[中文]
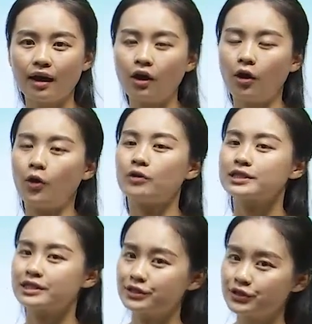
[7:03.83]

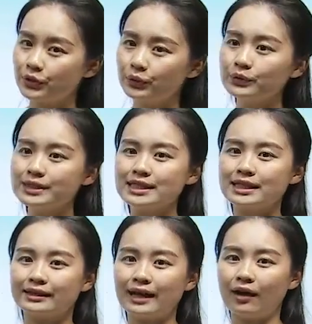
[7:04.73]
哦，是秋
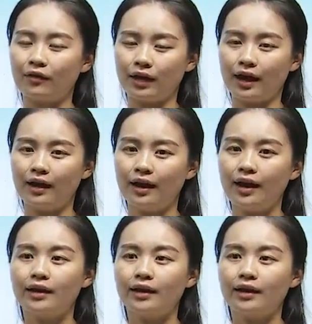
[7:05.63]
季到了。